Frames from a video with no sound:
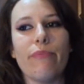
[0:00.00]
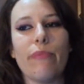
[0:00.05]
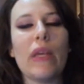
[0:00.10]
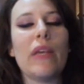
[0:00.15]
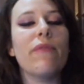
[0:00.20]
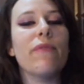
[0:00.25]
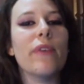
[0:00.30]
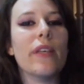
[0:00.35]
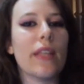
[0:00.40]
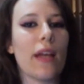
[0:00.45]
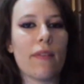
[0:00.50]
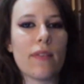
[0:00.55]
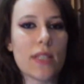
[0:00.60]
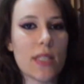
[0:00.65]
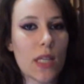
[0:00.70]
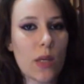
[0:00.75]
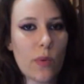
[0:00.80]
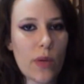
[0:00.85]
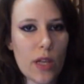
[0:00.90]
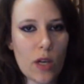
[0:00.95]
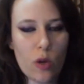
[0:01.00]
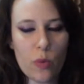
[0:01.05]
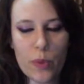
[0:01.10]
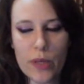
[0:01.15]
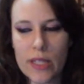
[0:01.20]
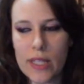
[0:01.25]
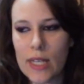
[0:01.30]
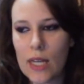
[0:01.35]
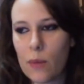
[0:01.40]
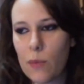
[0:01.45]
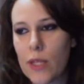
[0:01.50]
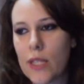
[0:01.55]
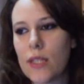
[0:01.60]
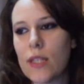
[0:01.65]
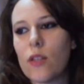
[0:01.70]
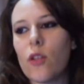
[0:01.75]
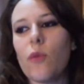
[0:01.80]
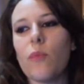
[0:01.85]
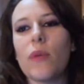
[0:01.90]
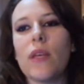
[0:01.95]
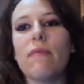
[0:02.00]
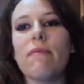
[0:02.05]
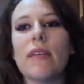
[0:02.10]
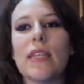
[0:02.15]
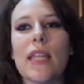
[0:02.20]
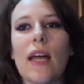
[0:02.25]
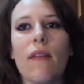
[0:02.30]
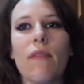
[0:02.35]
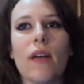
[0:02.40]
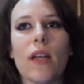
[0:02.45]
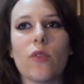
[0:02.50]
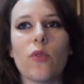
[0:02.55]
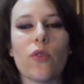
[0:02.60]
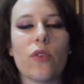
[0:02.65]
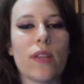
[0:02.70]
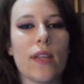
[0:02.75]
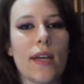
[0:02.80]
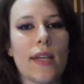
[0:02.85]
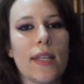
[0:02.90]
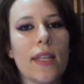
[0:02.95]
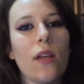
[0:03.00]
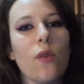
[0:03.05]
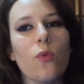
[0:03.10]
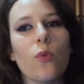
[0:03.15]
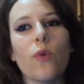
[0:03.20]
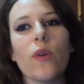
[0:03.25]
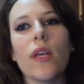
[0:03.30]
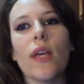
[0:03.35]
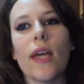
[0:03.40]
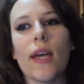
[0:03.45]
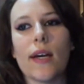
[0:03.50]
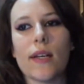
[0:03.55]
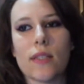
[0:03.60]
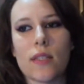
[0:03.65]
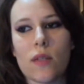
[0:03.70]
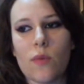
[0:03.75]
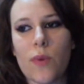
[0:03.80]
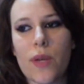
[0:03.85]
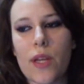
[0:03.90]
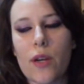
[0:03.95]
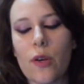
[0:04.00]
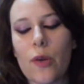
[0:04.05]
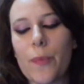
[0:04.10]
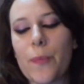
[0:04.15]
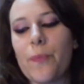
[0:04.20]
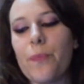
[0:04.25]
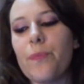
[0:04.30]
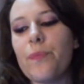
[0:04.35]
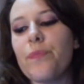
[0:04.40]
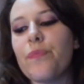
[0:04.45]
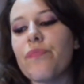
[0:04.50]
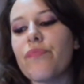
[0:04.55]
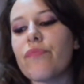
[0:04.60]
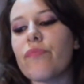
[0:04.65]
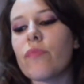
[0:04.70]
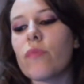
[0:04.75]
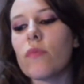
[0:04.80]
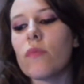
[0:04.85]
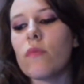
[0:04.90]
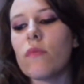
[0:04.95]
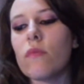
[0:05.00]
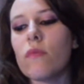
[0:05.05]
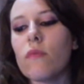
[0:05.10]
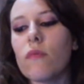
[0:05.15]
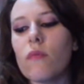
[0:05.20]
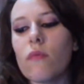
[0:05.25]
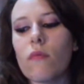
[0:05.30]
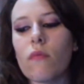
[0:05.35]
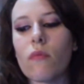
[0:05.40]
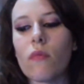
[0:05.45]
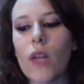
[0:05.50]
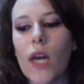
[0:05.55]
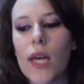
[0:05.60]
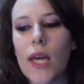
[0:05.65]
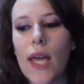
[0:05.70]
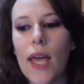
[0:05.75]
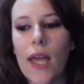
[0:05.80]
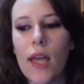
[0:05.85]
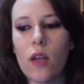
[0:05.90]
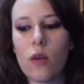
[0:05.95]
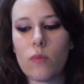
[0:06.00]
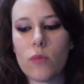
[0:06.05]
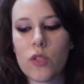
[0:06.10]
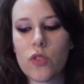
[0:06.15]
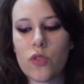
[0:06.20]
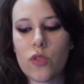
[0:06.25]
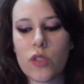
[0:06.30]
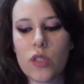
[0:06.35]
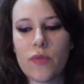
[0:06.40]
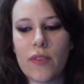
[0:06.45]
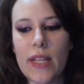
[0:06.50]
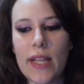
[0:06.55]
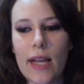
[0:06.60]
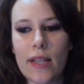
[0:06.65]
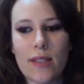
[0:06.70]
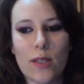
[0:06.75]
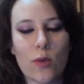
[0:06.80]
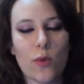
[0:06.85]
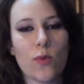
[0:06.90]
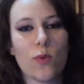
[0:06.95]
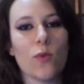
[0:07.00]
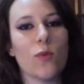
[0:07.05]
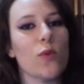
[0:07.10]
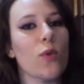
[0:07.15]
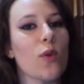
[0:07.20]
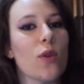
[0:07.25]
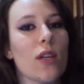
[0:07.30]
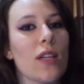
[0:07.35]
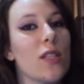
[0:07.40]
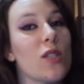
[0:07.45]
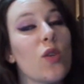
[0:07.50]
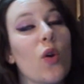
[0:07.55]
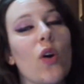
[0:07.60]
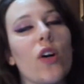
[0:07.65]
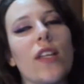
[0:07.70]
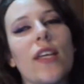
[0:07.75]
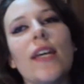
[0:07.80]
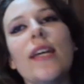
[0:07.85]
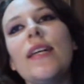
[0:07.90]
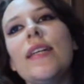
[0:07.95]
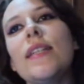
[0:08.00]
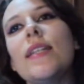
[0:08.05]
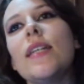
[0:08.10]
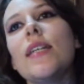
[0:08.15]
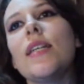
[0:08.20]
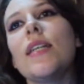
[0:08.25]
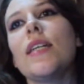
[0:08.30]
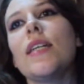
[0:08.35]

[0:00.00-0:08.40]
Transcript: mi invitava a seguirlo praticamente, no? mi invitava a tornare da lui e a seguirlo. E io mi sono svegliata con un sorrisone